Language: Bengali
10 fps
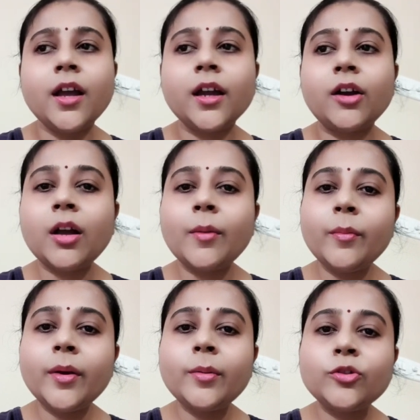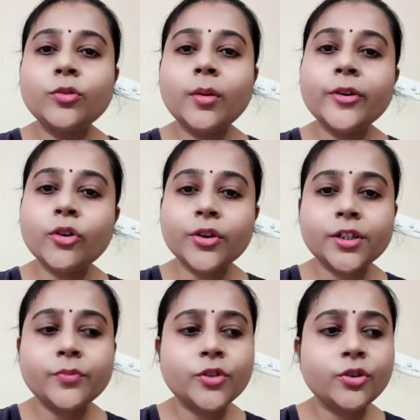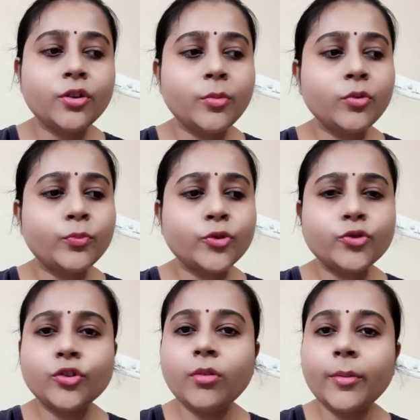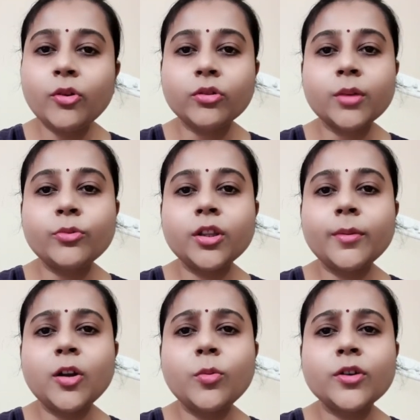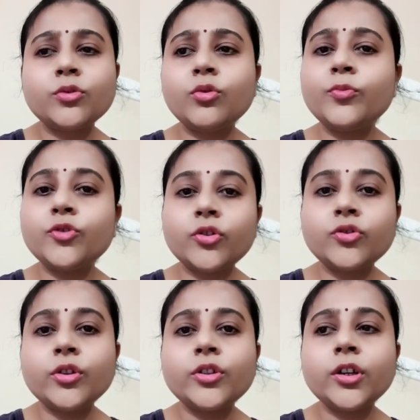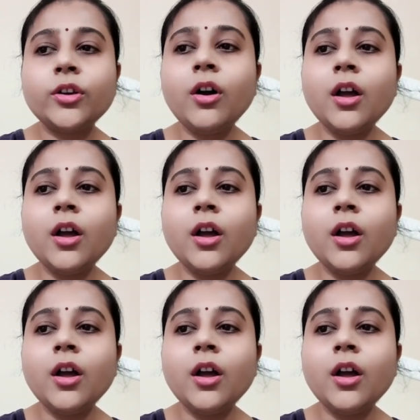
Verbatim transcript: কারণ আমার মেয়ে ভীষণভাবে টকেটিভ ছিল এবং প্রচণ্ডভাবে কথা বলতে ভালোবাসতো খুব চঞ্চল ছিল